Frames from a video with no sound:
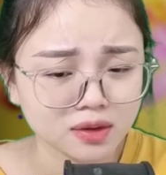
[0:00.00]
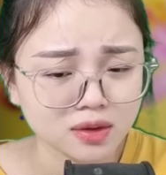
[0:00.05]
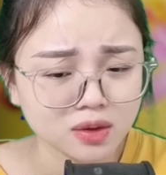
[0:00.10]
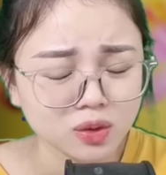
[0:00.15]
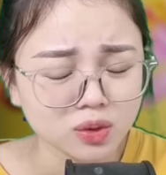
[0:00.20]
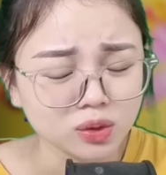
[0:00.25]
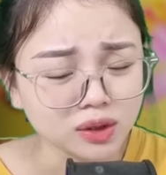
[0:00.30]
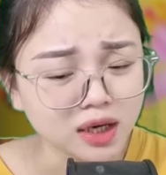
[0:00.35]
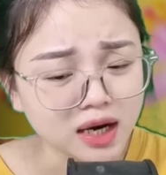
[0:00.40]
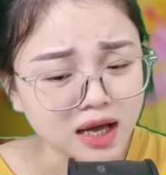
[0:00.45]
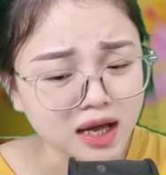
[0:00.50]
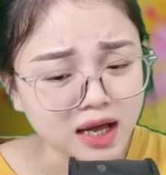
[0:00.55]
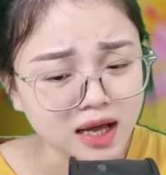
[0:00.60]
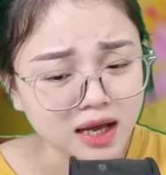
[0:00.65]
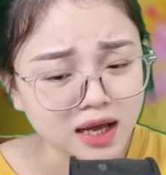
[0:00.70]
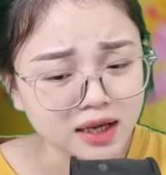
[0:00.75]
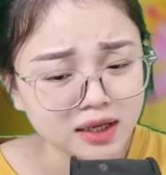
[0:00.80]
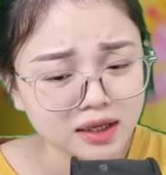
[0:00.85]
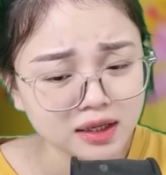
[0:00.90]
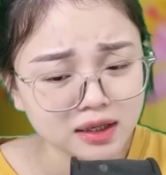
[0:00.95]
Cô ta là
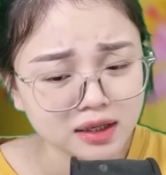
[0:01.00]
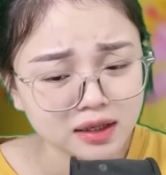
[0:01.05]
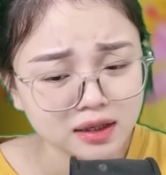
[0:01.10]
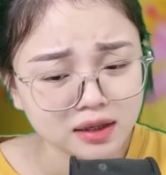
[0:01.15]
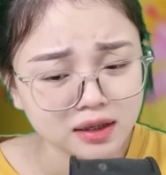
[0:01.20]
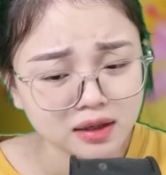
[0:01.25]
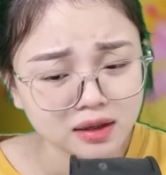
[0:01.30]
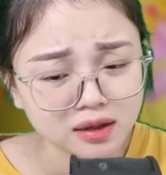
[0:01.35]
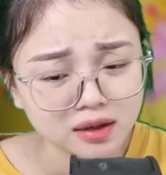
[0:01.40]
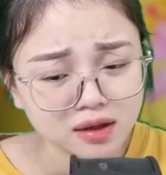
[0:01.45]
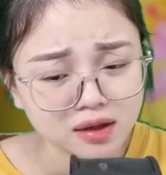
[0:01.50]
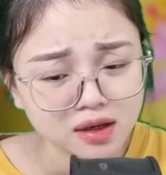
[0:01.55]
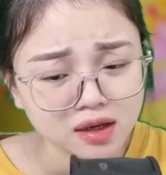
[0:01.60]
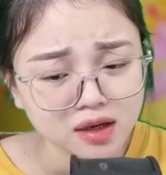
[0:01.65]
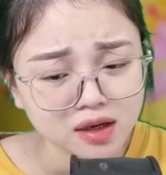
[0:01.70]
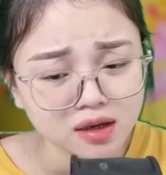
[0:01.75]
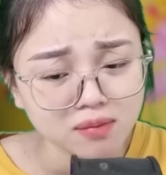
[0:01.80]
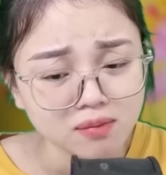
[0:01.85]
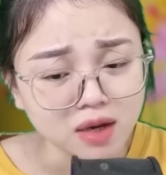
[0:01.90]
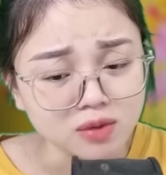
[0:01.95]
ai?
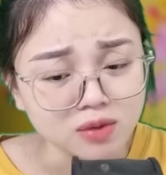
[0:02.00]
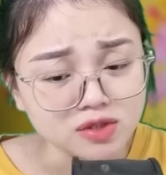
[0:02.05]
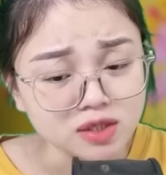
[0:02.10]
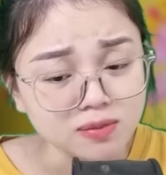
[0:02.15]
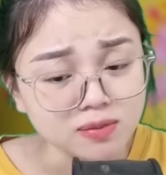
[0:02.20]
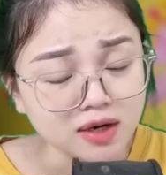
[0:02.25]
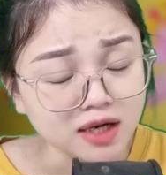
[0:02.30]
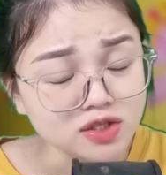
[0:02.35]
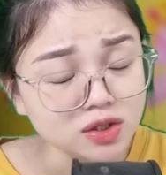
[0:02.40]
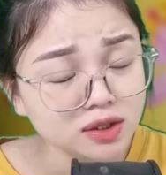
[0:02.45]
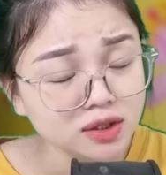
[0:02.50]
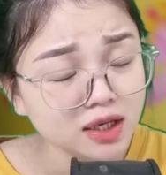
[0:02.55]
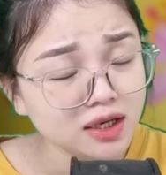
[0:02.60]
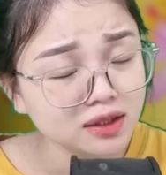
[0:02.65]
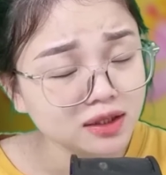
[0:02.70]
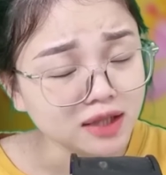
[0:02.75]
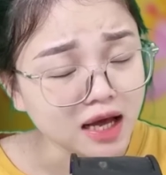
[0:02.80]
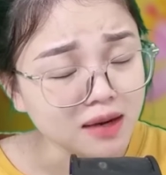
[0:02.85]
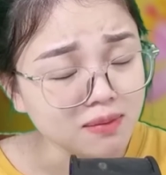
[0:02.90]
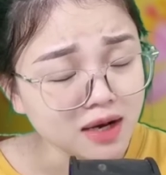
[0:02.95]
Bảo gì mà đánh cho thân
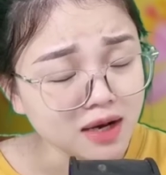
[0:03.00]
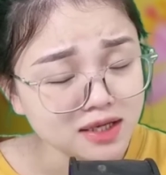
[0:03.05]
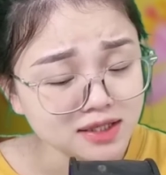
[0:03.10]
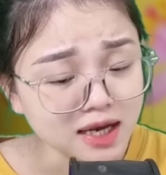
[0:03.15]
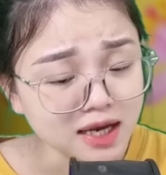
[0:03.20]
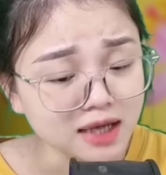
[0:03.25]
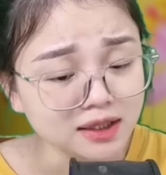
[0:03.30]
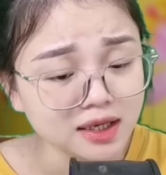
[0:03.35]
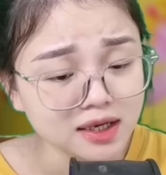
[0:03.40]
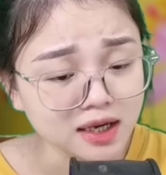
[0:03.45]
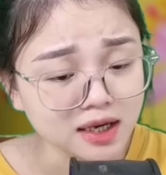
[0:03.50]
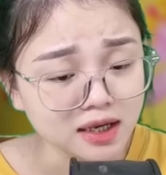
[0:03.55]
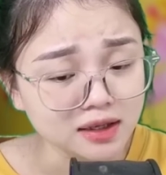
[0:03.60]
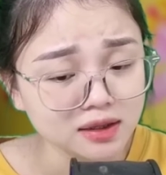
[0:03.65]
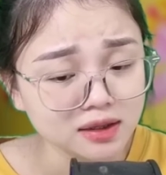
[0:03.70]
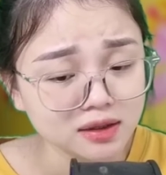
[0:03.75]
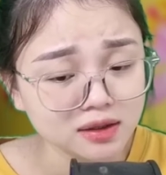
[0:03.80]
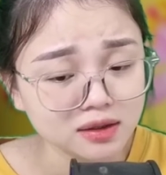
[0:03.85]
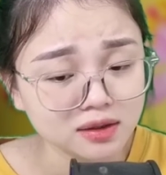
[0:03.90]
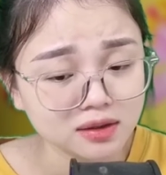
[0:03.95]
tàn ma dại thế này?
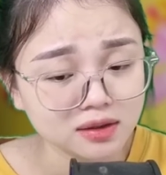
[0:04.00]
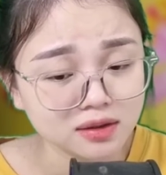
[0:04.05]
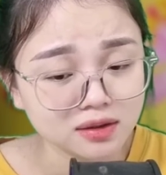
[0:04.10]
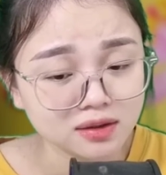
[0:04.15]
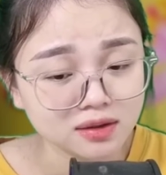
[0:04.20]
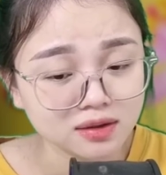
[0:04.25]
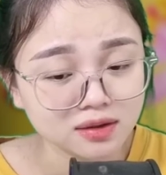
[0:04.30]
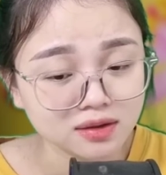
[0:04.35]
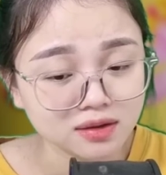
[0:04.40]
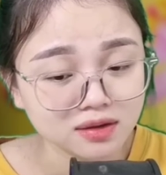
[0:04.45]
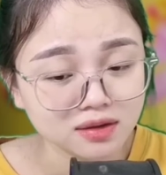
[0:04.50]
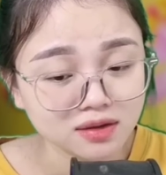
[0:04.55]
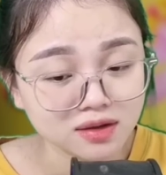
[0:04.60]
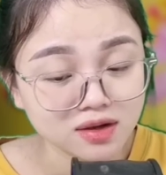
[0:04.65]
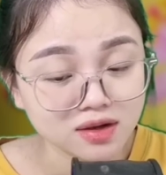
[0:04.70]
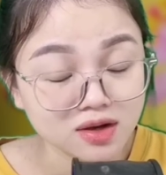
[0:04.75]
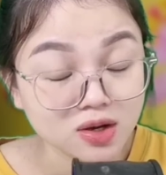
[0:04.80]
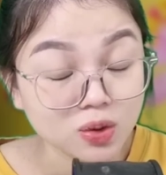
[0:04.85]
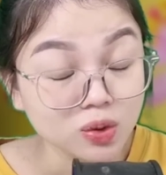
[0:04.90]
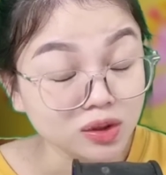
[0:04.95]

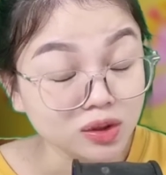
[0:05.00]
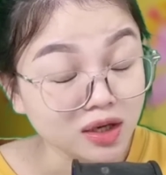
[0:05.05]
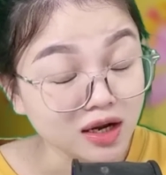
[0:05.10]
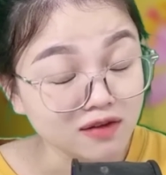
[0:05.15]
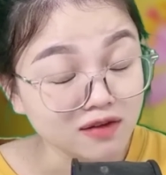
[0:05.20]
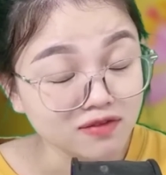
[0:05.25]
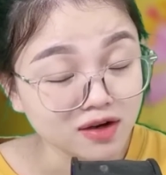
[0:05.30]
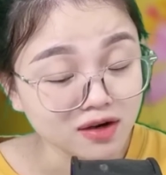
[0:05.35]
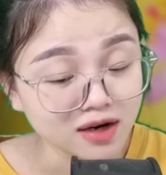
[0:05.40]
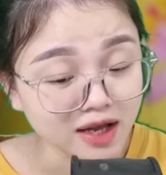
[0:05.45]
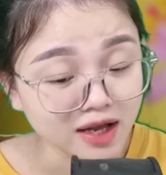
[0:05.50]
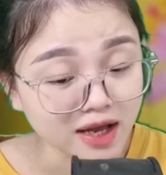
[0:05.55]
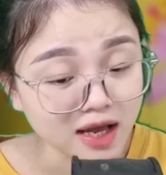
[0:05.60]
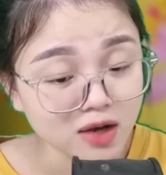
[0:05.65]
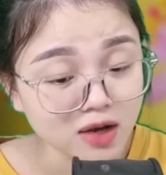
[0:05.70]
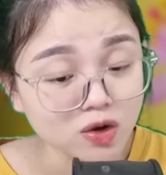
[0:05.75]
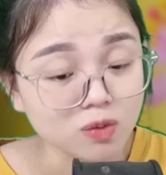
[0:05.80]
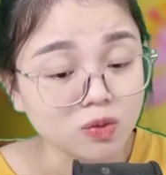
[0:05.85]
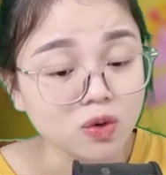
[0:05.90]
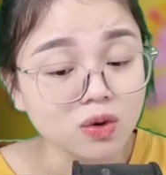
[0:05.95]
Cô ta là vợ lẽ
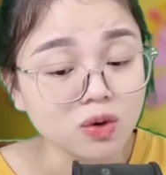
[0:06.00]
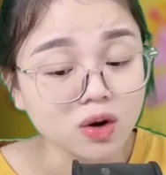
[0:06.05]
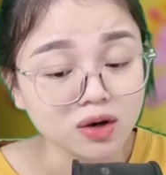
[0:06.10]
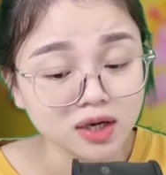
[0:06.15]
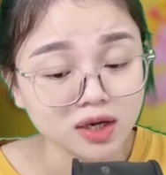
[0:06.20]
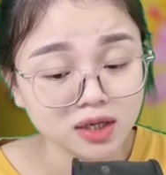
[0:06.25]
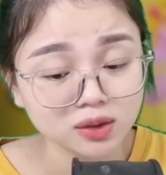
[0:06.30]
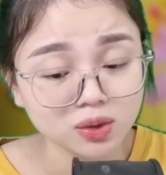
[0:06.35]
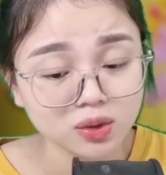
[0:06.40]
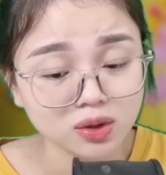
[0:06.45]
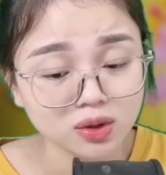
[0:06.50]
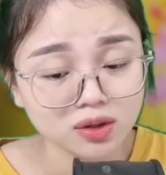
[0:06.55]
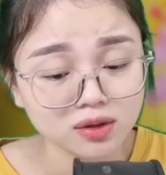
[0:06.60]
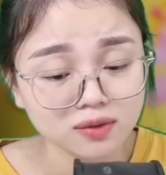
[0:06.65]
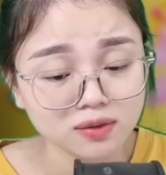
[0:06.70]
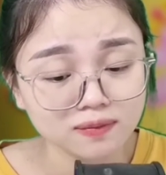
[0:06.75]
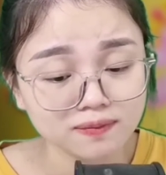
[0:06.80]
của bố con đấy thôi.